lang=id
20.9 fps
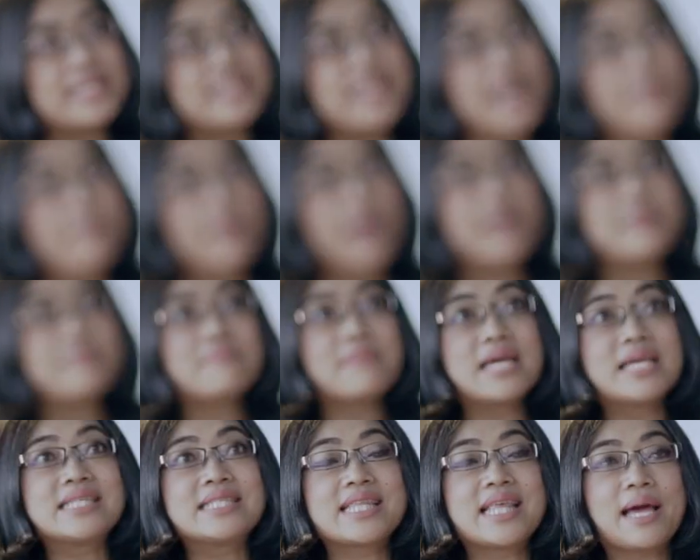diidamkan
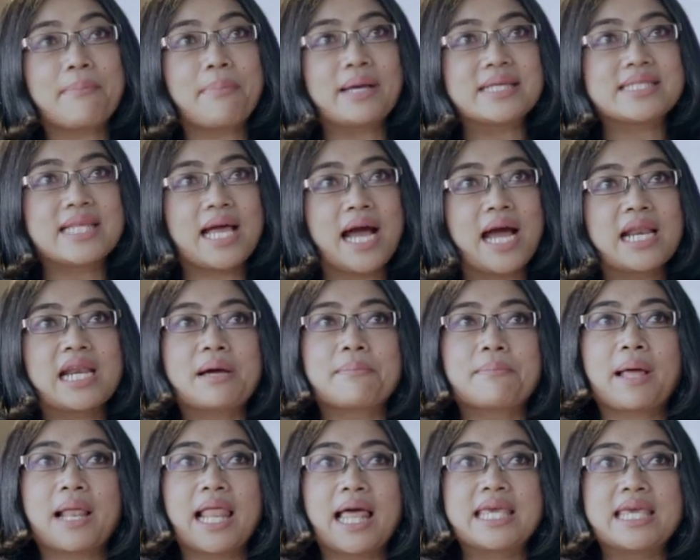bagi setiap pasangan
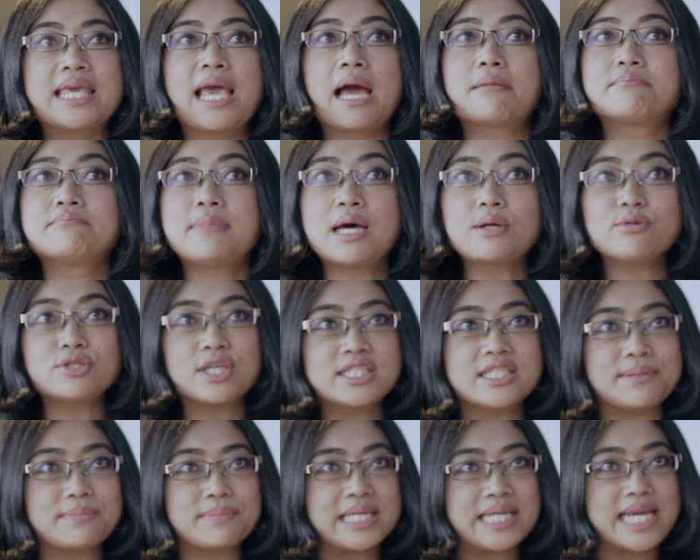apalagi yang baru
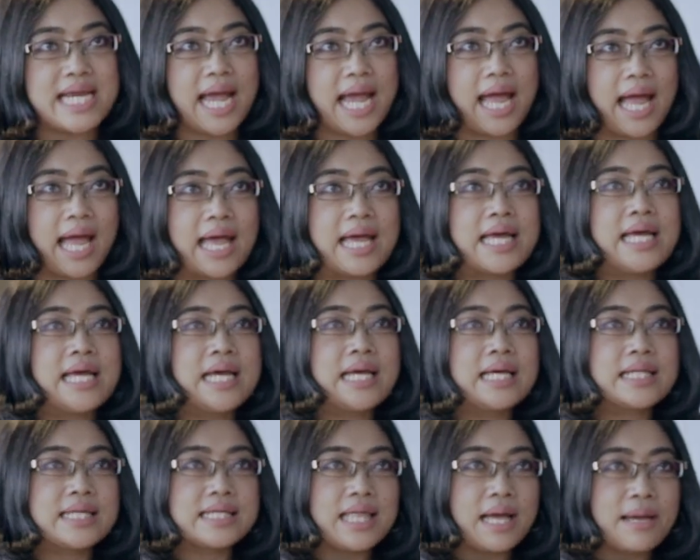saja menikah
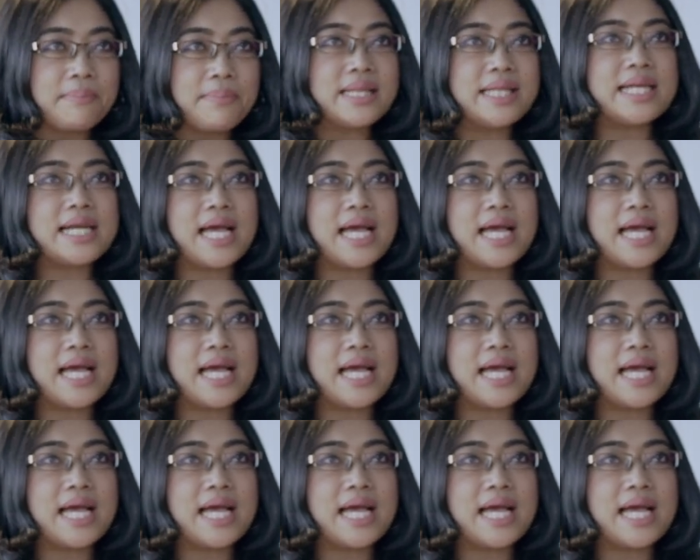Tetapi